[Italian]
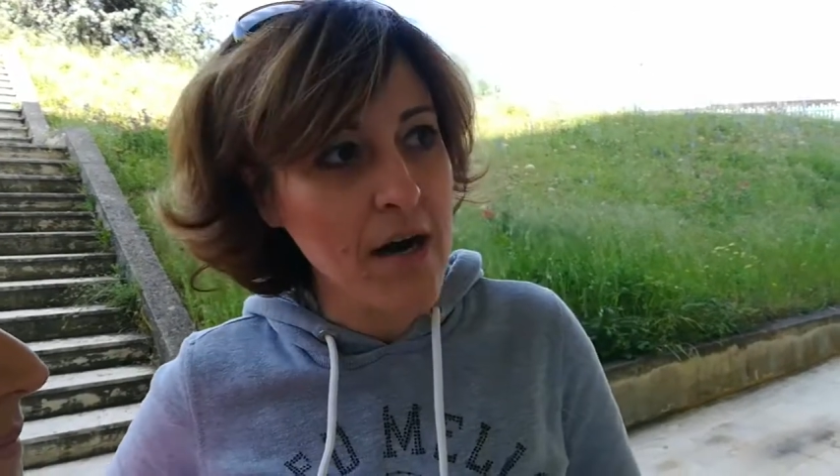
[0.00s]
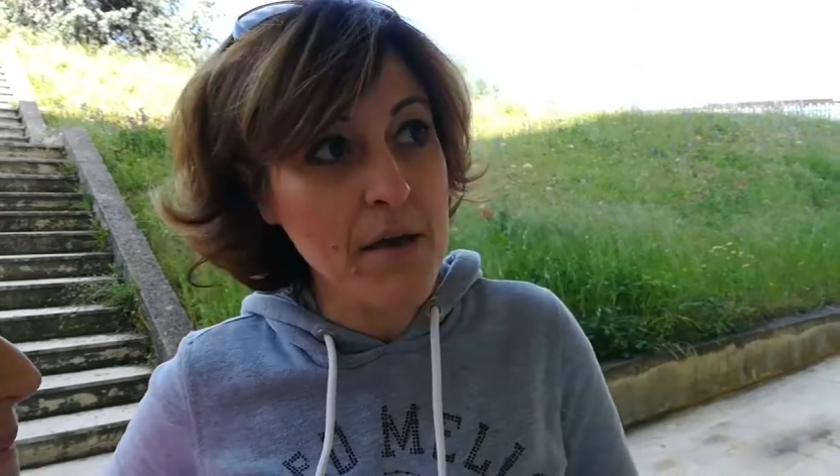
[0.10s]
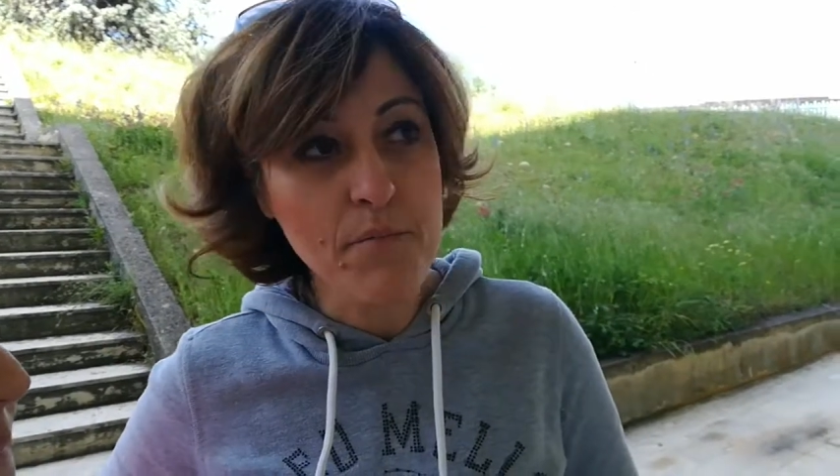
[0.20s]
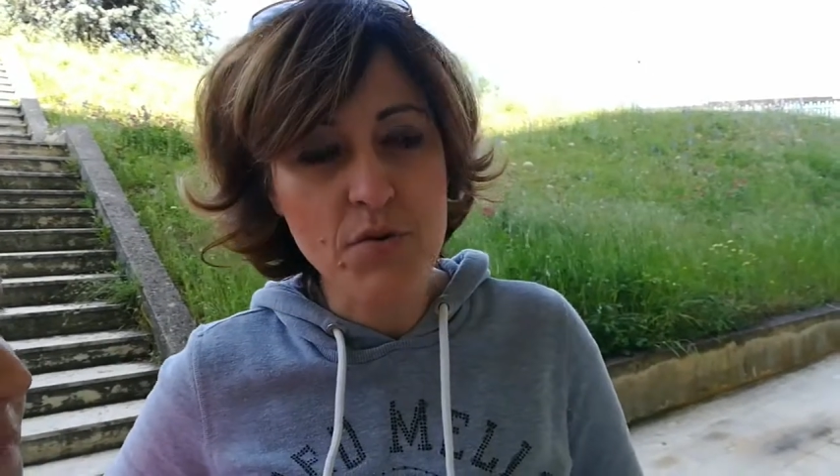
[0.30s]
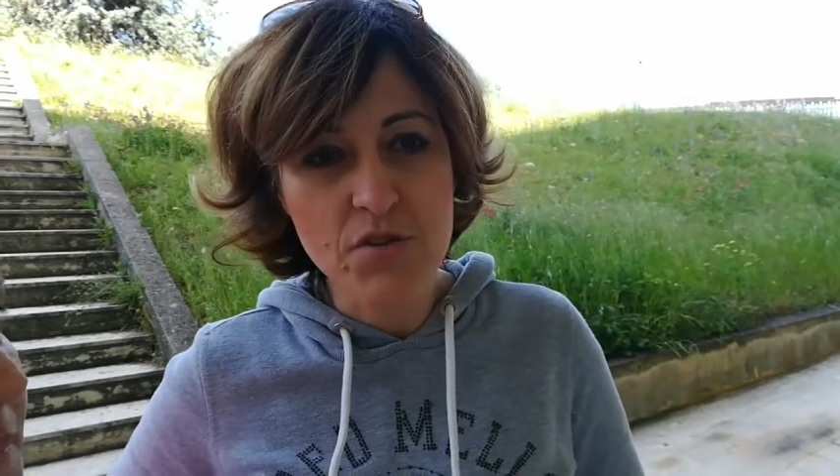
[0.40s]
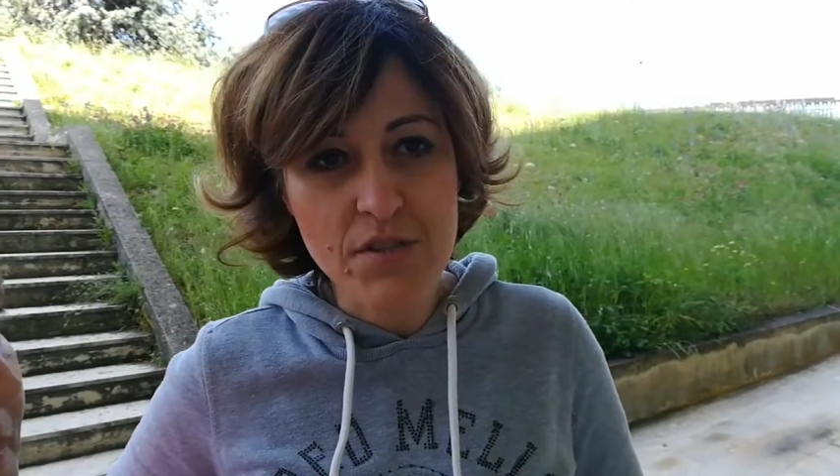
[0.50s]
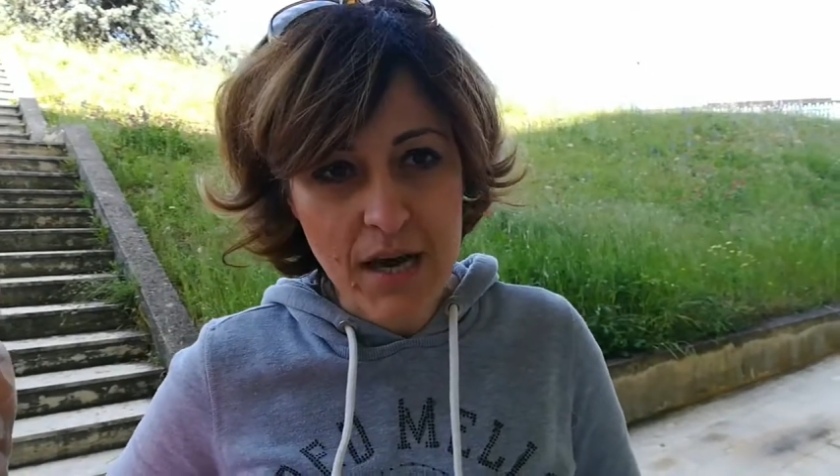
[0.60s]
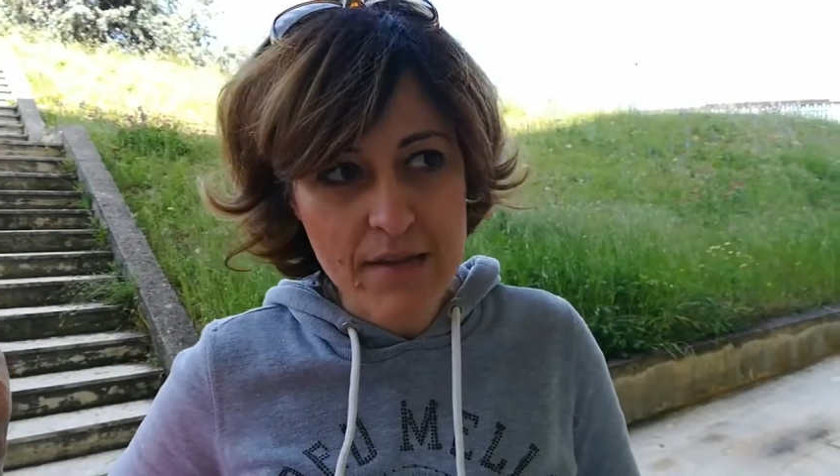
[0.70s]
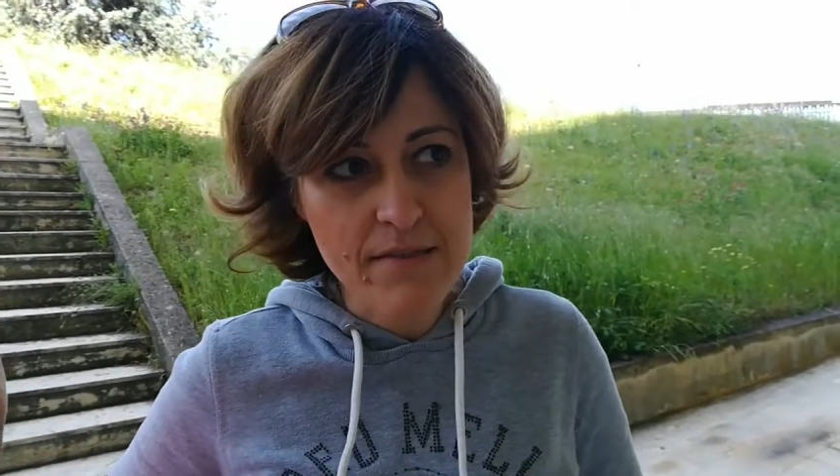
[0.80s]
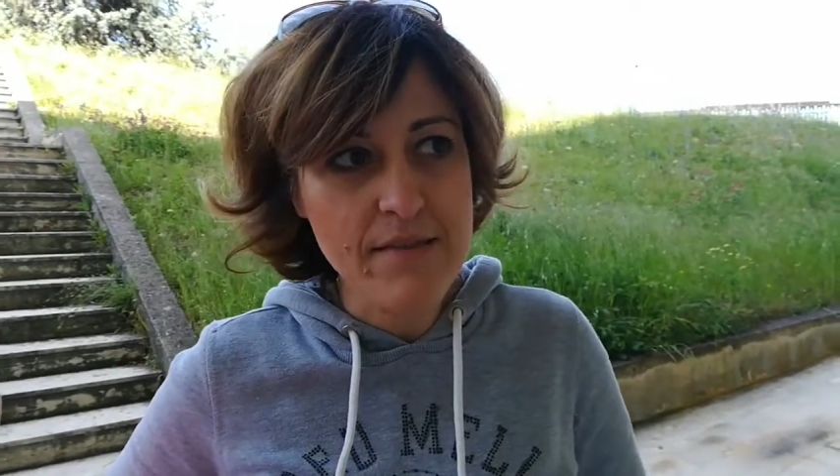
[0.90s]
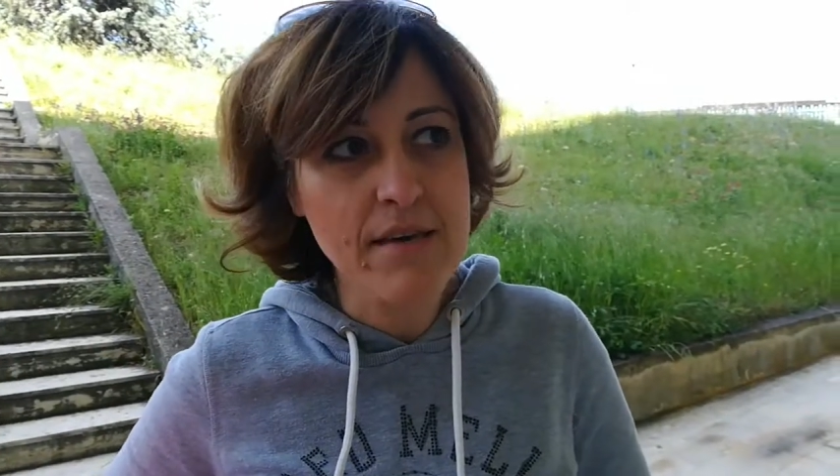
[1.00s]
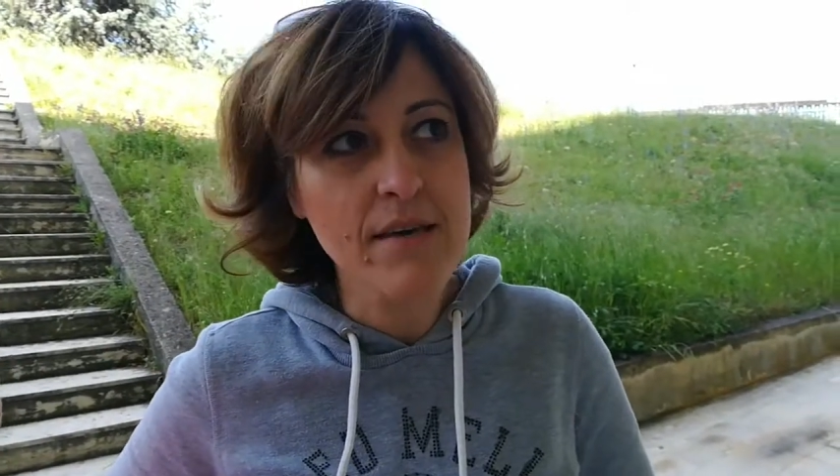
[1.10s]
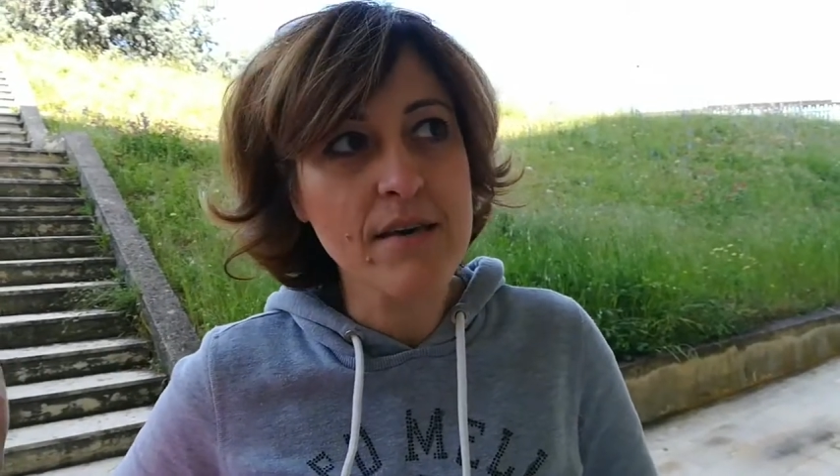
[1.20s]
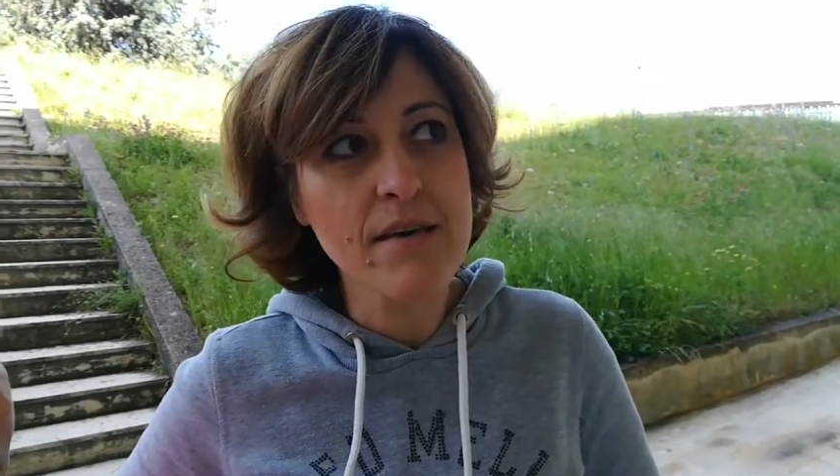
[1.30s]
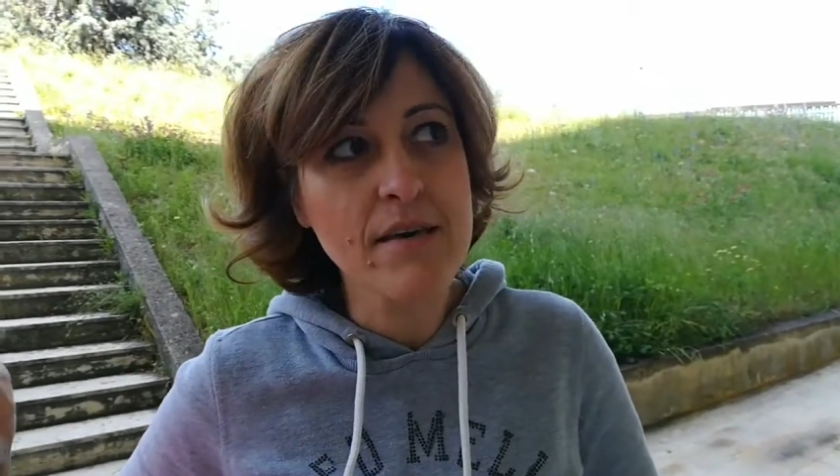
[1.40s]
è
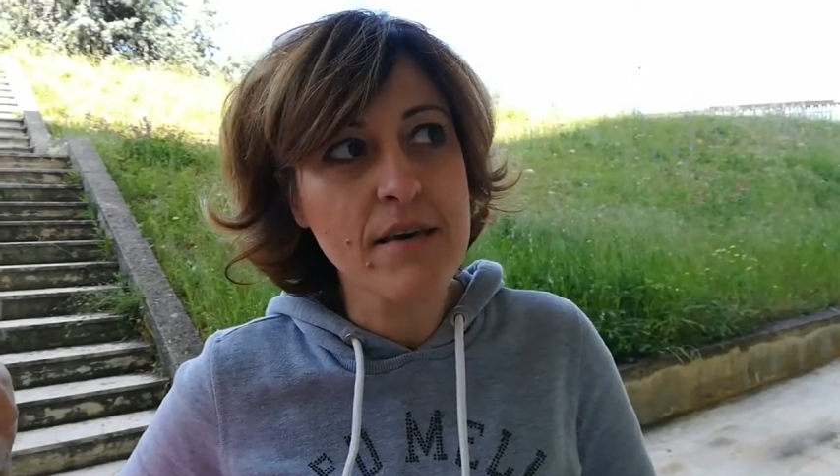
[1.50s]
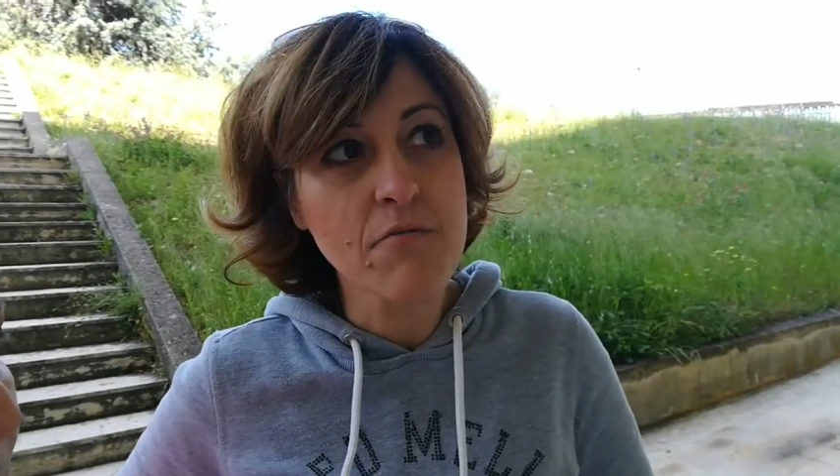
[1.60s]
importante e